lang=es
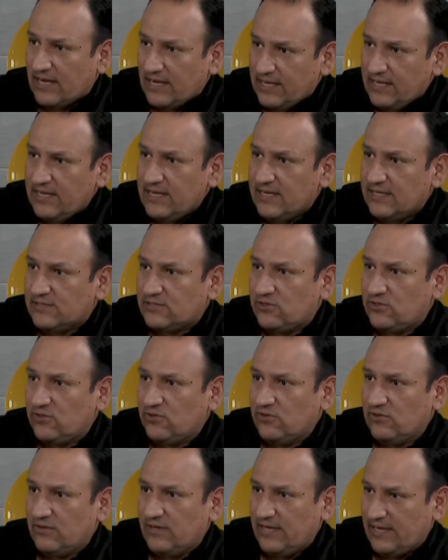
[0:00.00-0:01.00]
ahí
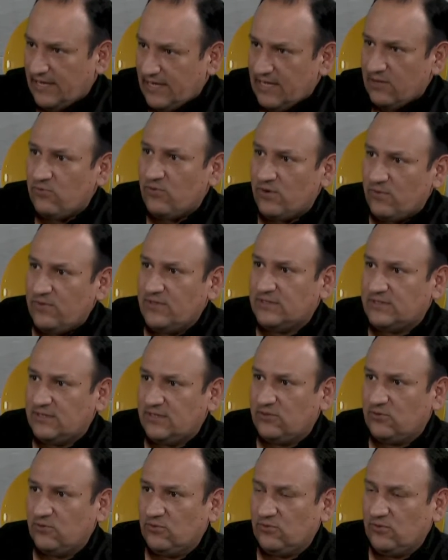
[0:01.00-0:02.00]
nació el nuevo
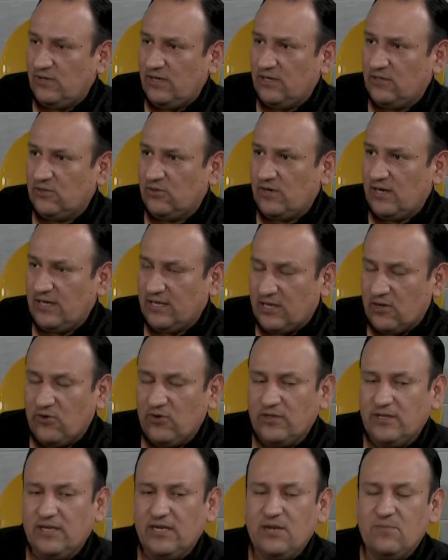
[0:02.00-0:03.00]
instituto electoral que
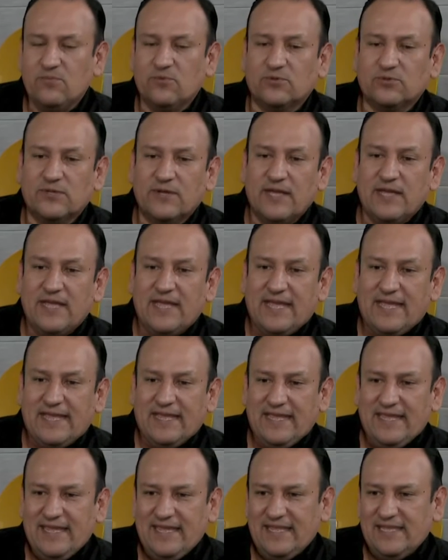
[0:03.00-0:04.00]
hoy tenemos.
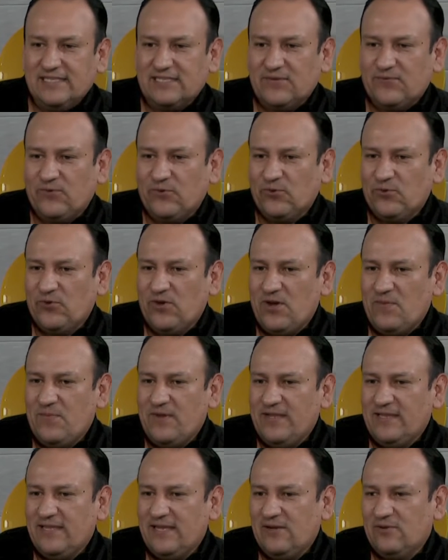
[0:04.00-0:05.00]
Y
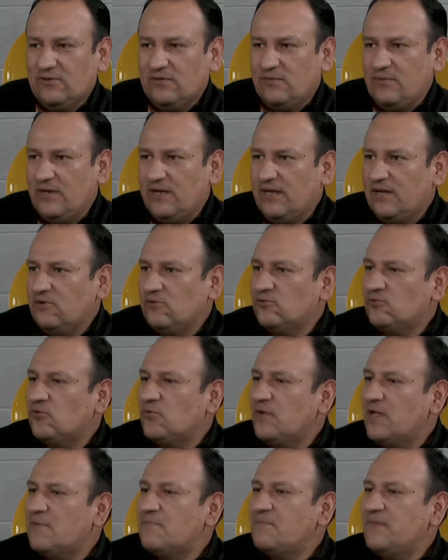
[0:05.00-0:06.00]
desafortunadamente los americanos
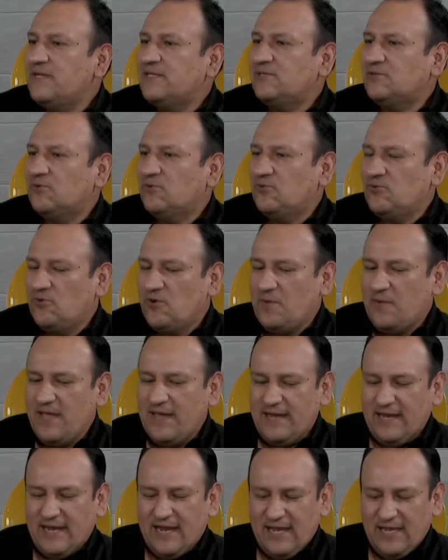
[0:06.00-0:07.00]
no habían visto, no
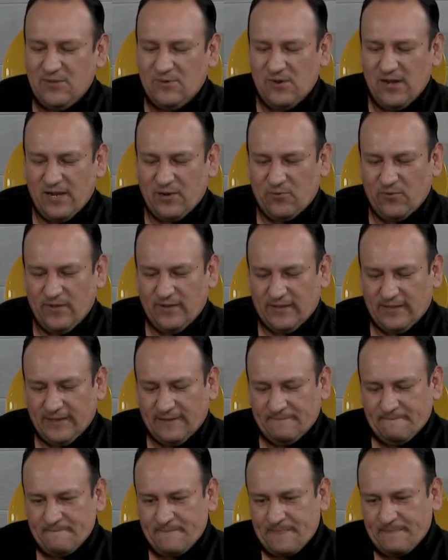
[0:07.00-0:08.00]
habían caído en la
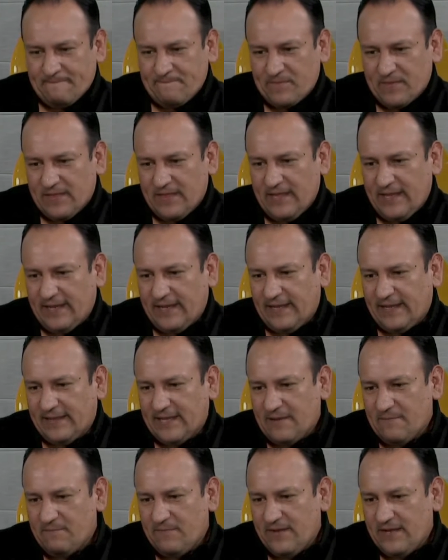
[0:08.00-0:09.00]
cuenta de que
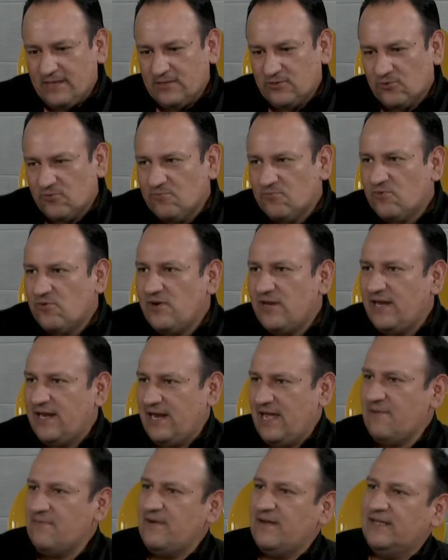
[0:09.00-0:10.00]
también son
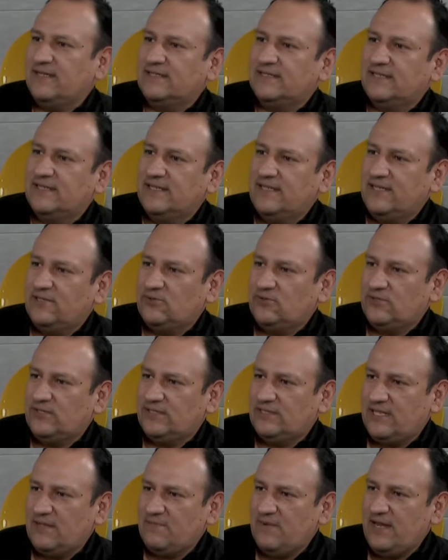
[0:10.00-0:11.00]
vulnerables y su
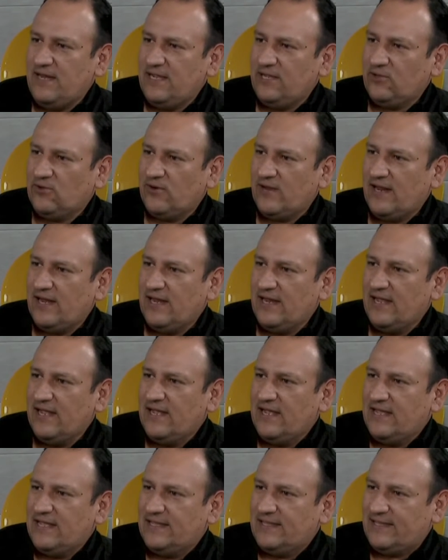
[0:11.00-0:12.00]
sistema electoral
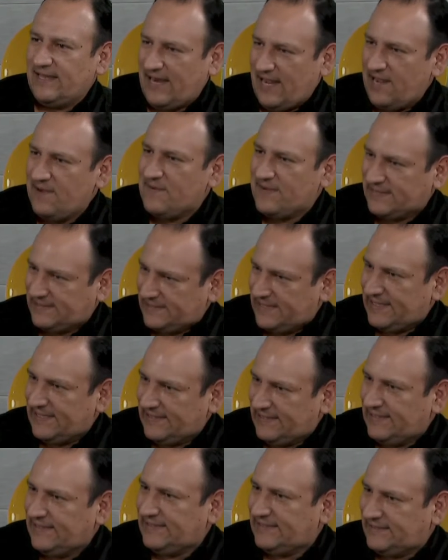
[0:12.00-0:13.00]
trae
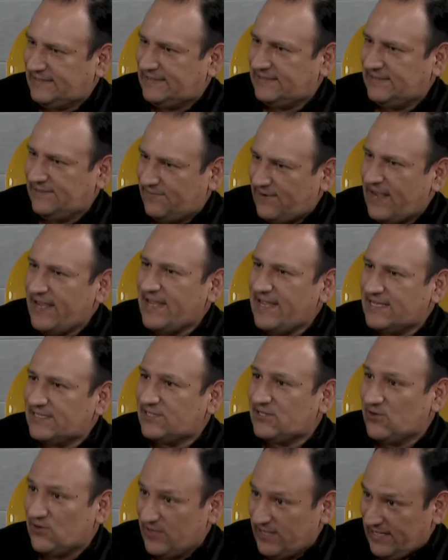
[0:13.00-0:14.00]
bastantes
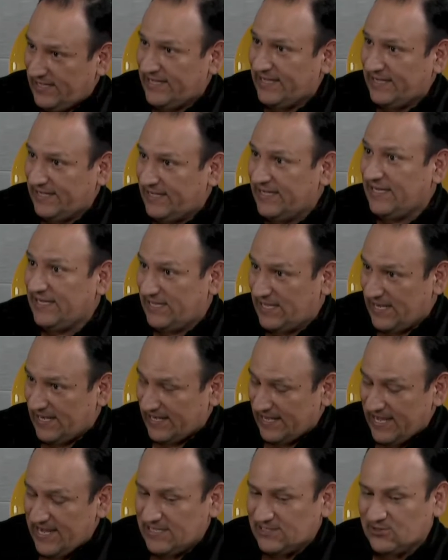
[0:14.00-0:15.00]
fallas de origen y
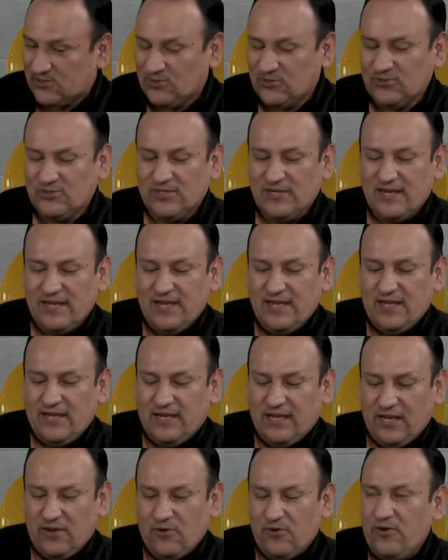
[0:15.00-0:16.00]
de riesgos,
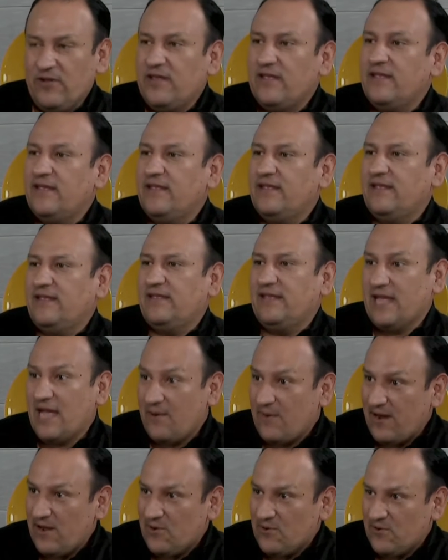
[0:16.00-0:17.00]
que hoy
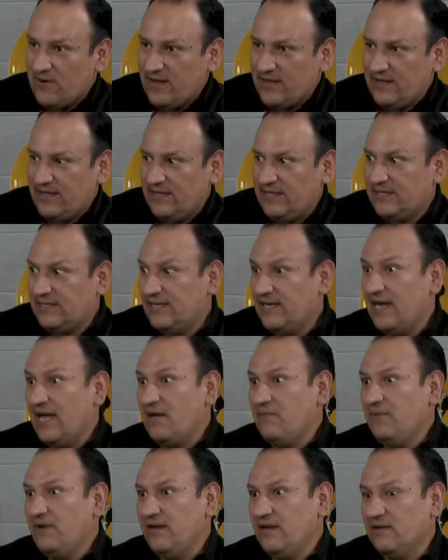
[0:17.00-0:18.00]
ya valoran y dicen,
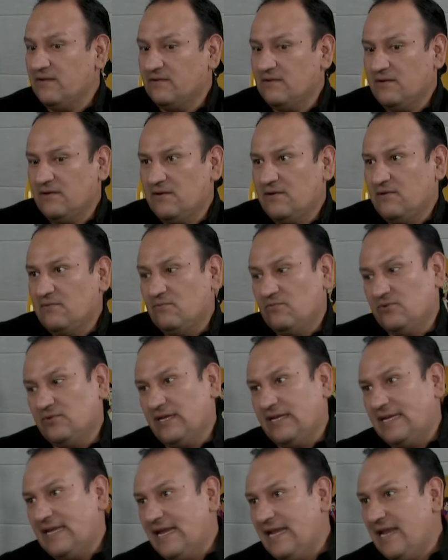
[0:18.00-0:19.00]
ah, mira, pues
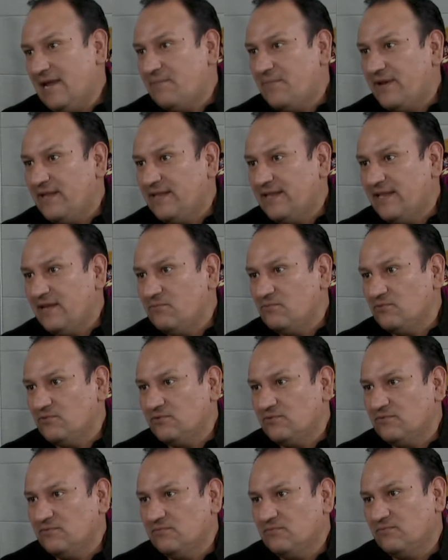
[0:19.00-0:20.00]
a quién le
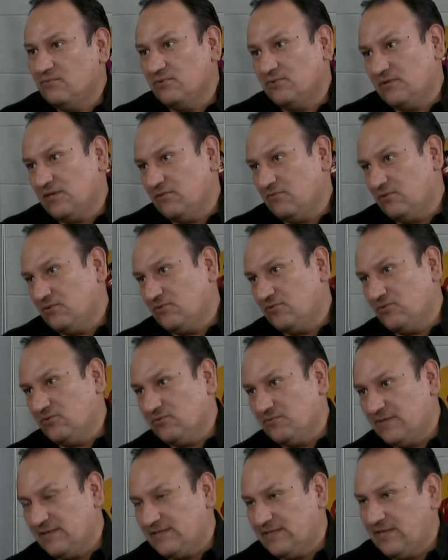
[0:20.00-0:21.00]
aprendemos, pues a
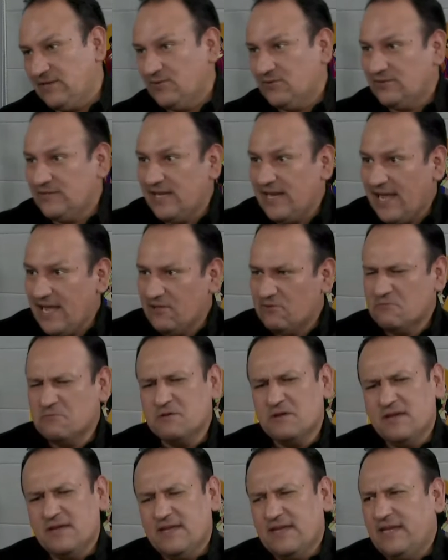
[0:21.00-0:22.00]
nuestros vecinos de al lado.
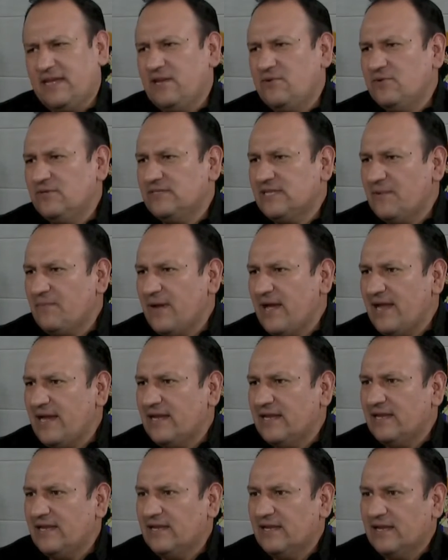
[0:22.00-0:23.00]
Y no está
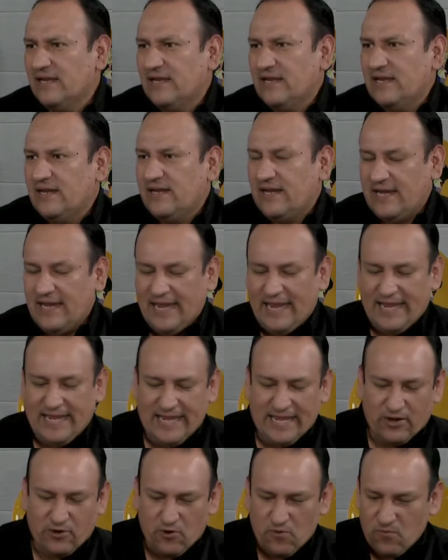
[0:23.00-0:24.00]
mal. Por supuesto.
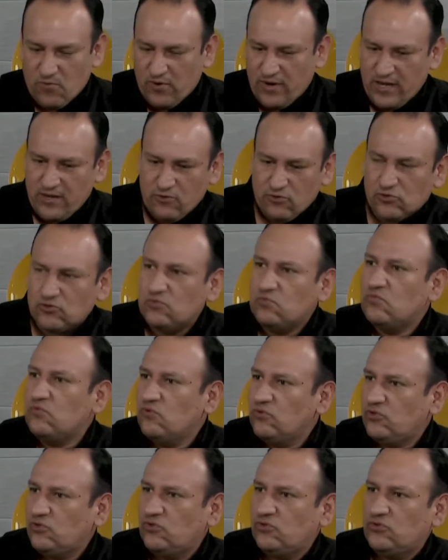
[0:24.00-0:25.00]
Y como ellos,
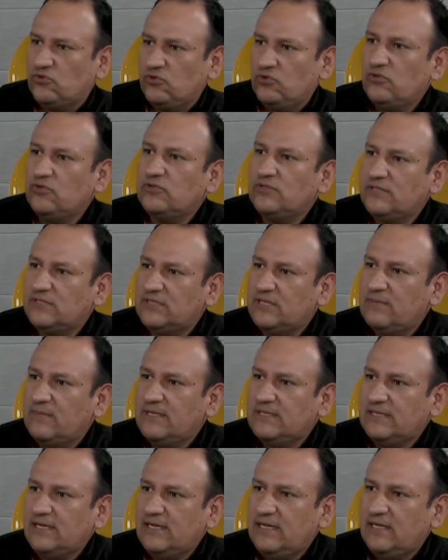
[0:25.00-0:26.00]
muchos otros
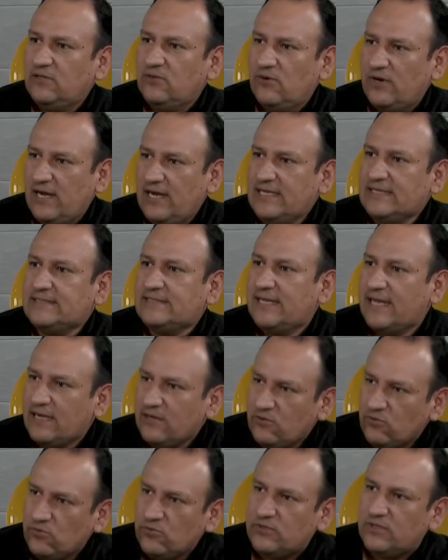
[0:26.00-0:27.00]
sistemas electorales se
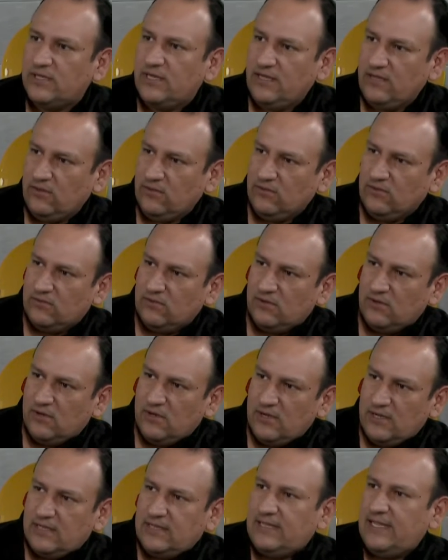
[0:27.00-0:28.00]
han nutrido
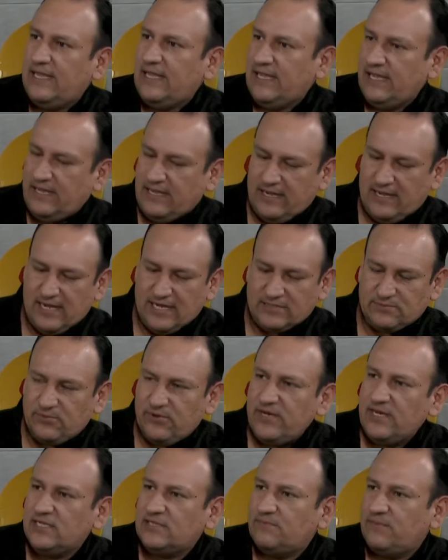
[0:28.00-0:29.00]
de las
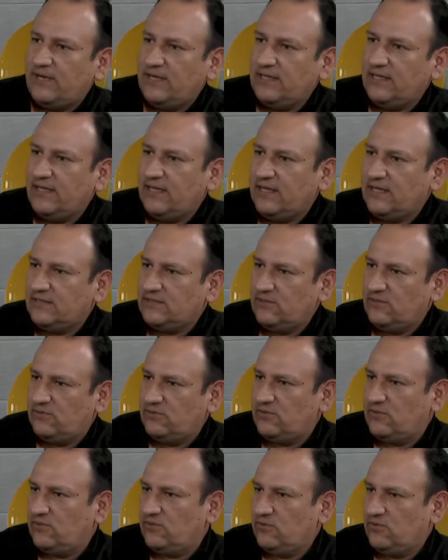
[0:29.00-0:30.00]
buenas prácticas de
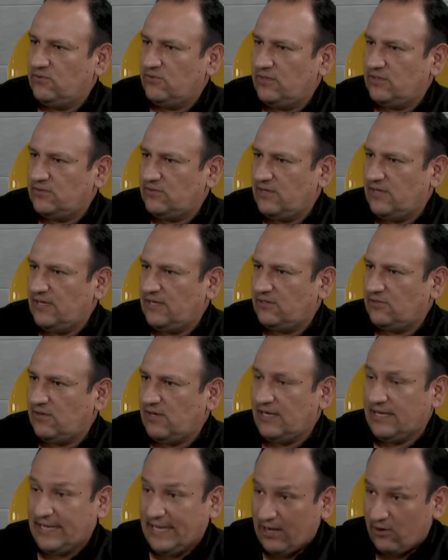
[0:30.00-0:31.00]
nuestro Instituto Nacional
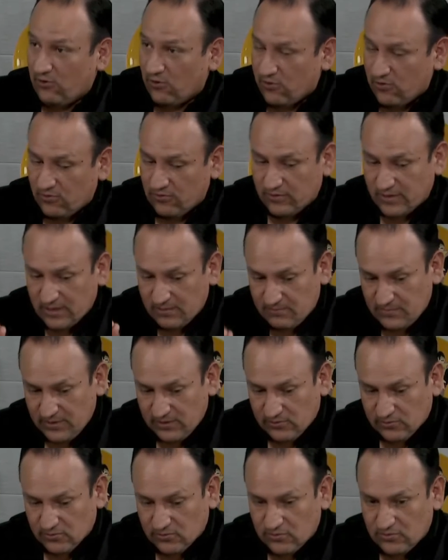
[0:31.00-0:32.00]
Electoral. Que ojo,
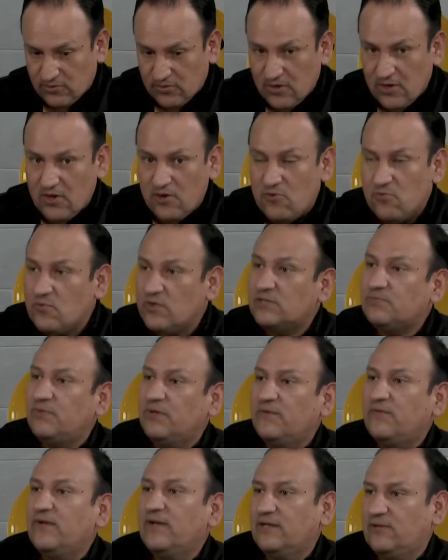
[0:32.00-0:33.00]
repito, no es
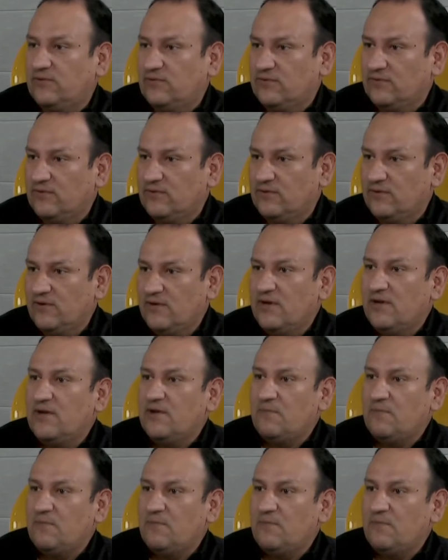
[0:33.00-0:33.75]
perfecto. No,